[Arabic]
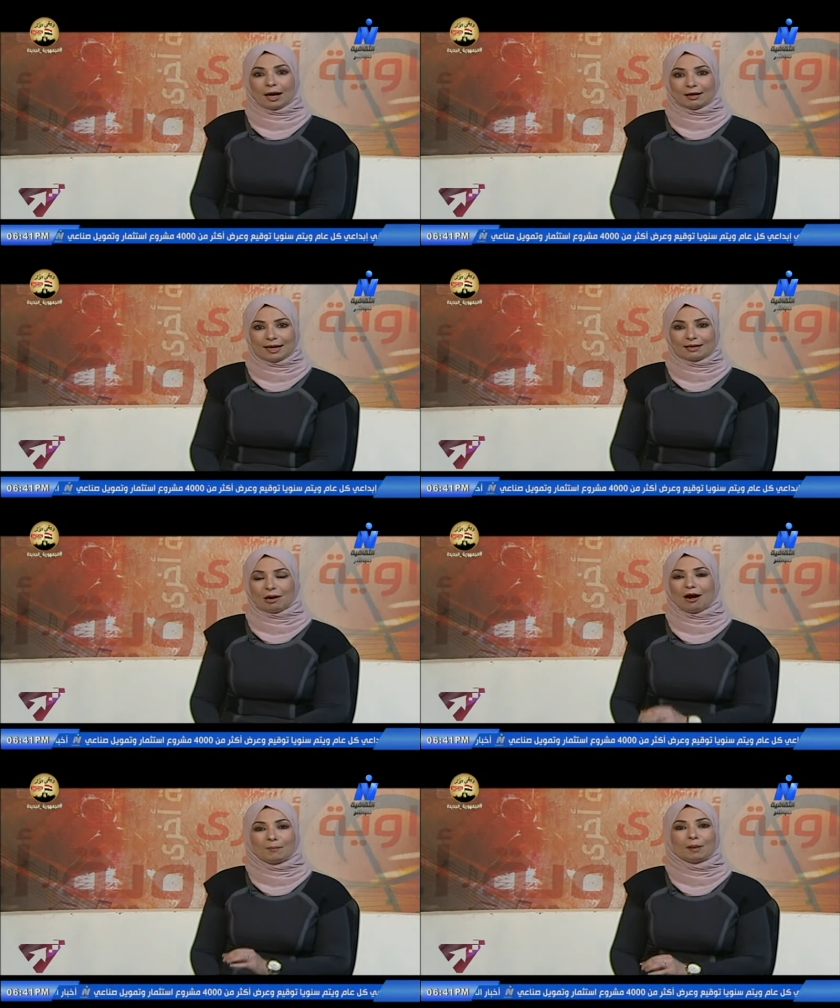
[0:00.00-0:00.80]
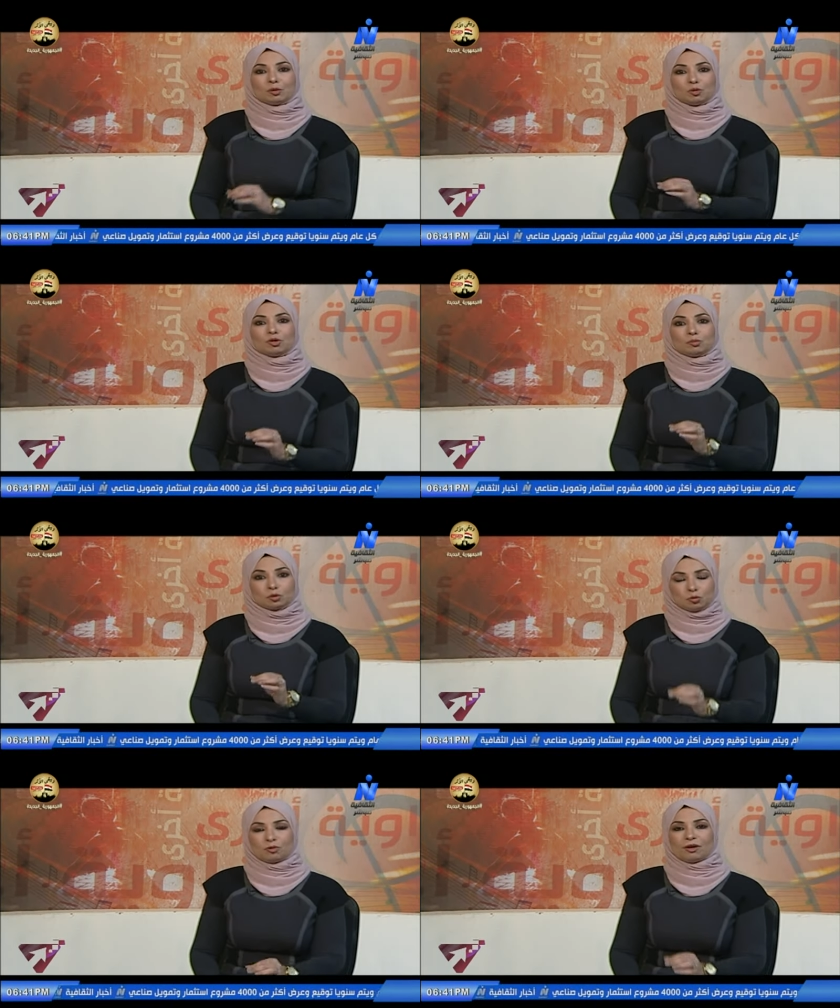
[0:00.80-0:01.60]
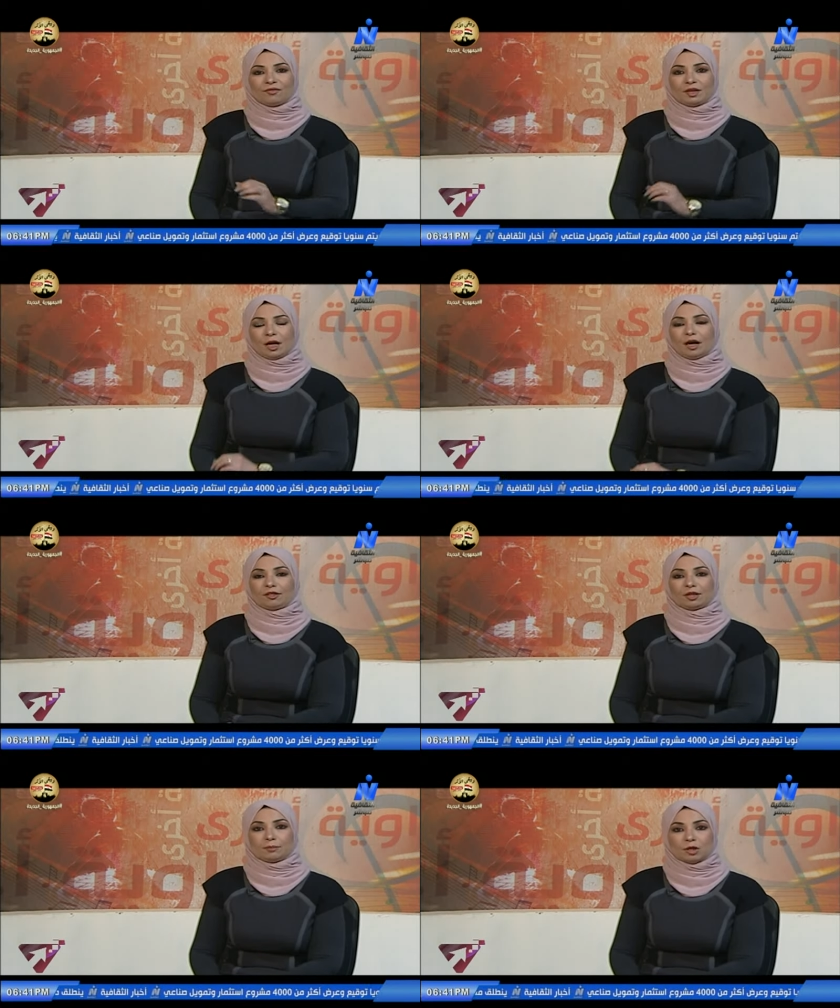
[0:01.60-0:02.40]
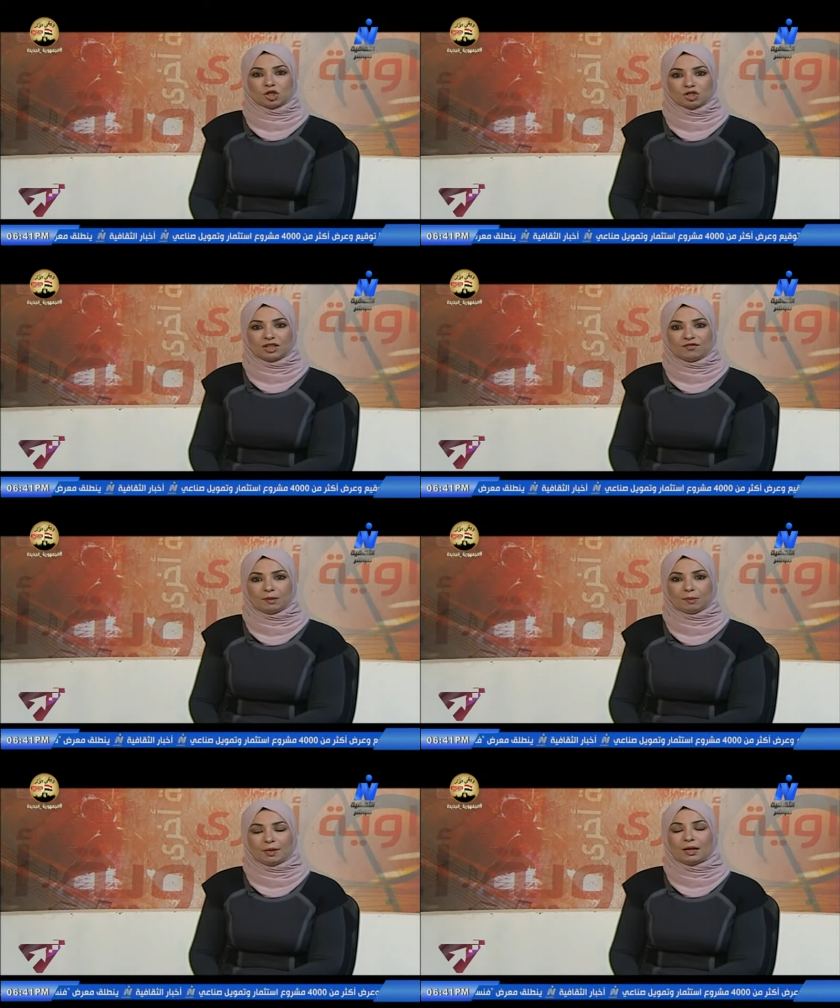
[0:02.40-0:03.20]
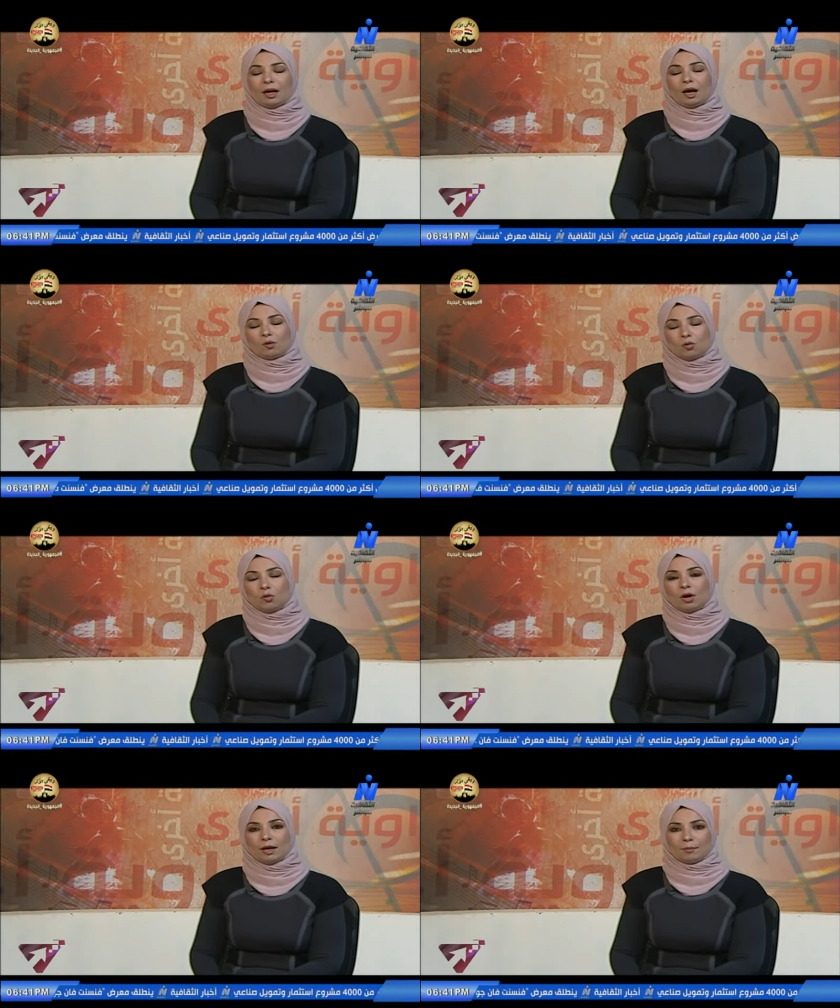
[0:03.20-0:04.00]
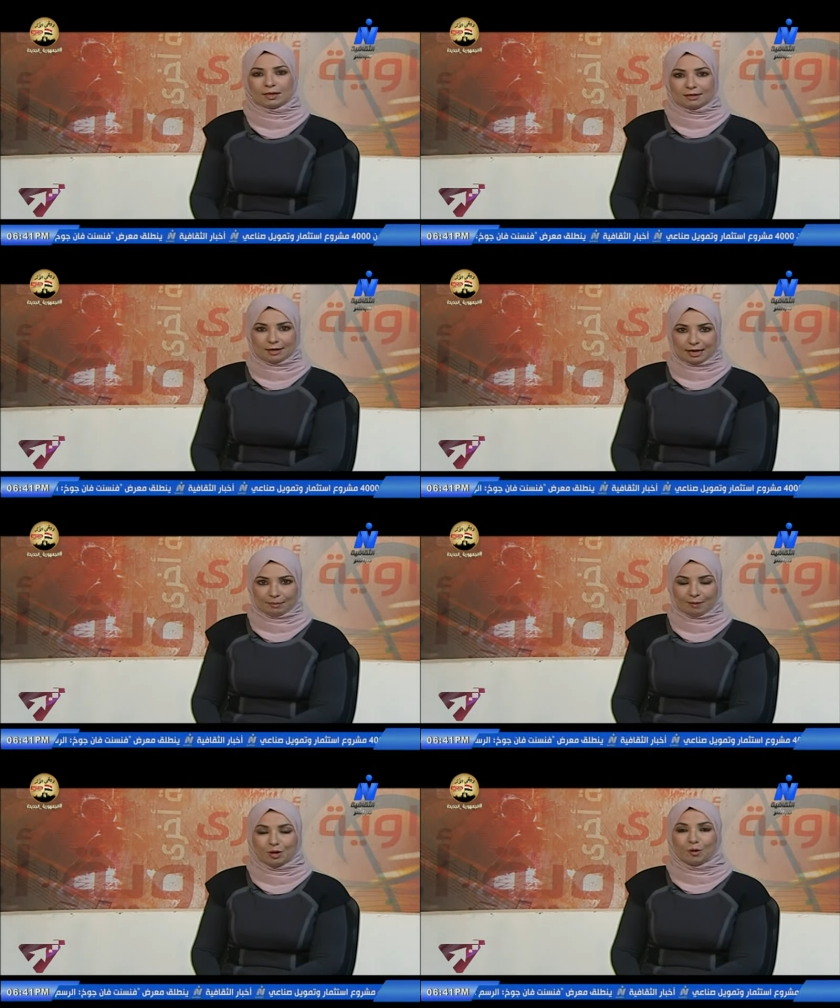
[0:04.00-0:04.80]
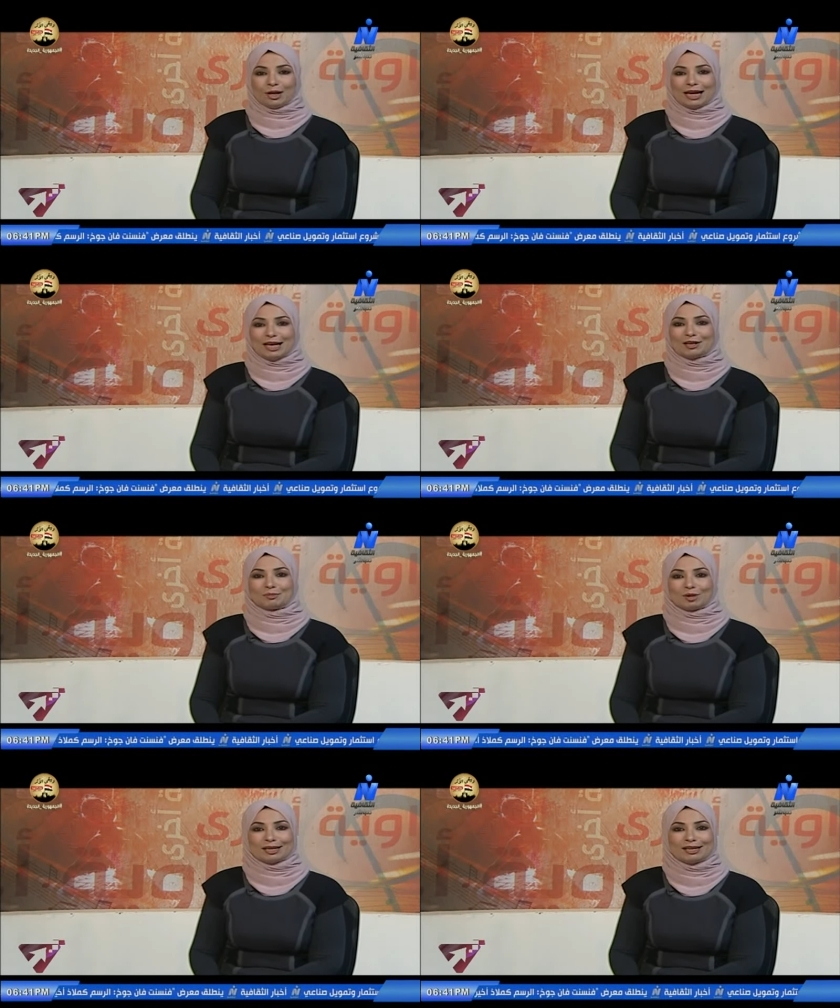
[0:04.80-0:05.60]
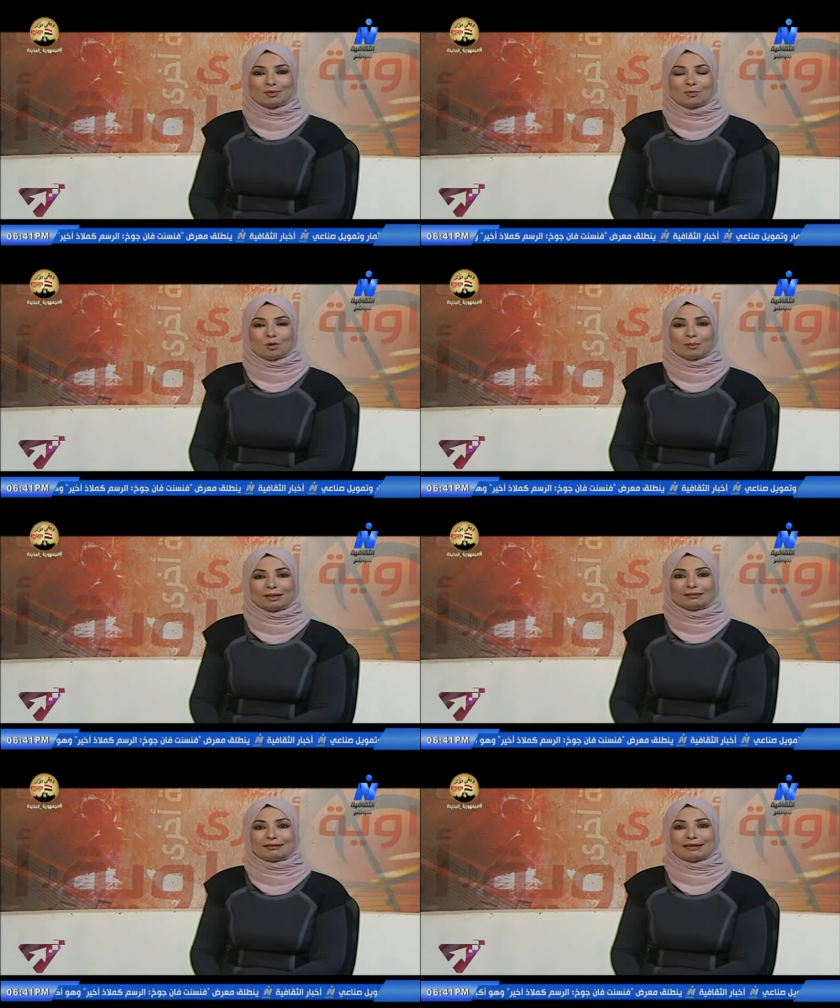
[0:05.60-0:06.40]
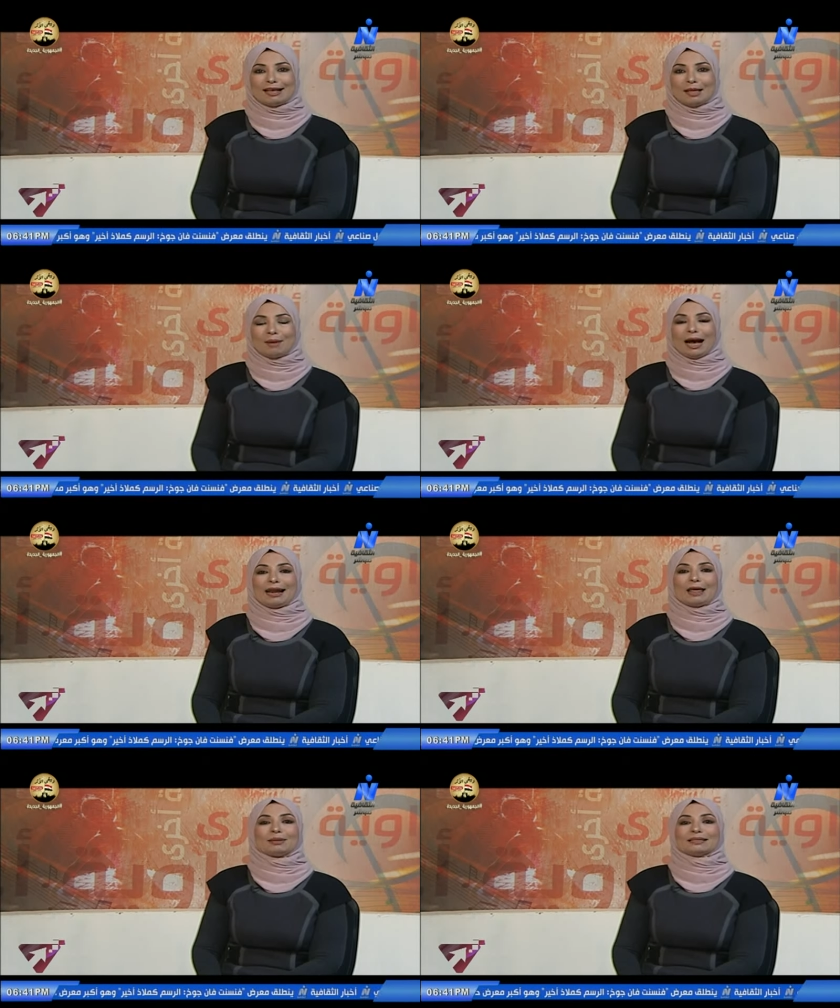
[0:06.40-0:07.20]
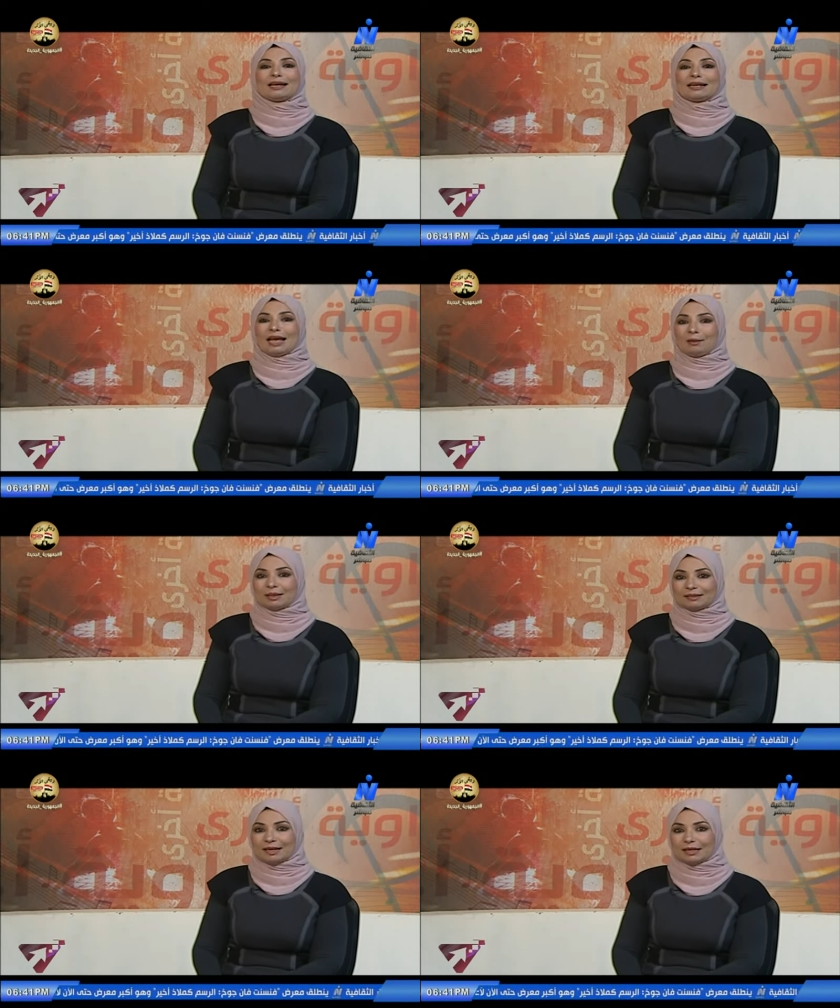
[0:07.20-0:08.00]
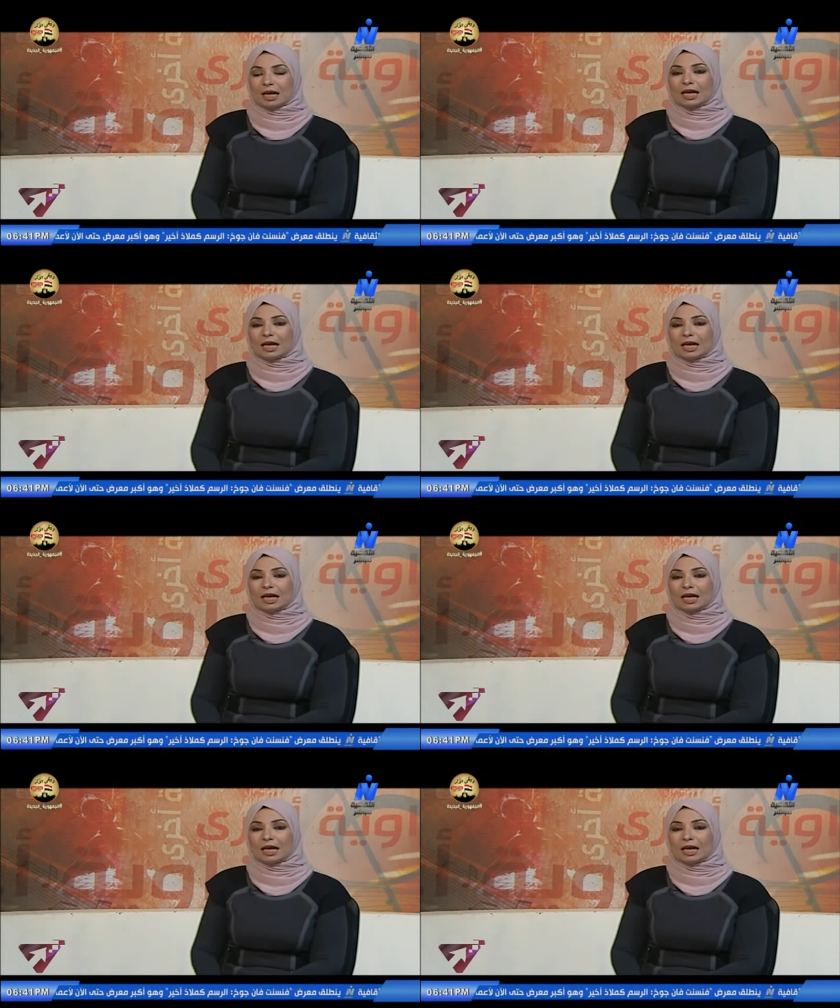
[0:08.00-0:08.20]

يعني قام بدور البطولة في أكثر من 20 فيلم منها أخوه بدر لامة والحقيقة أن إبراهيم وبدر لامة علامتان هامتان